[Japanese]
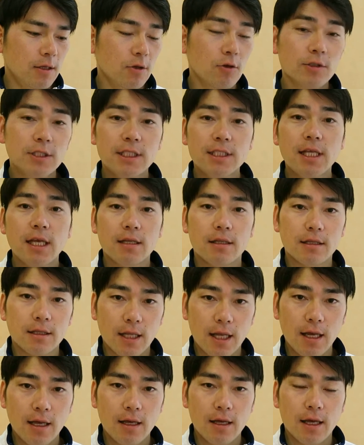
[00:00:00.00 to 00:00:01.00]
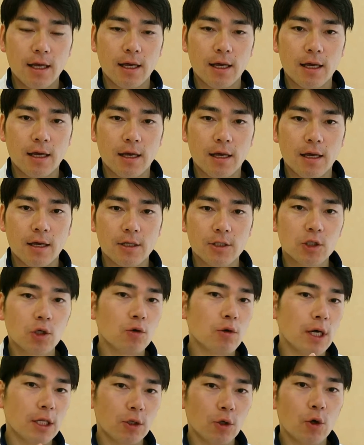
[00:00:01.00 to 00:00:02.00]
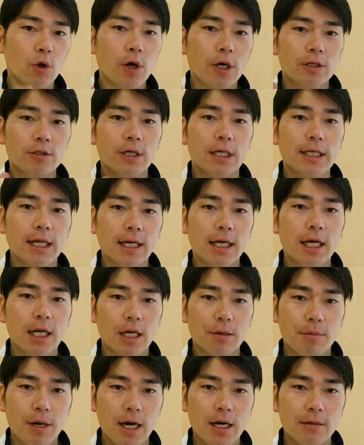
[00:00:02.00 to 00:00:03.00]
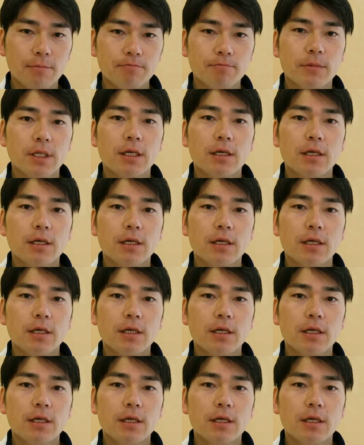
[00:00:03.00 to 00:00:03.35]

の時点で、えー、その後予約がなければ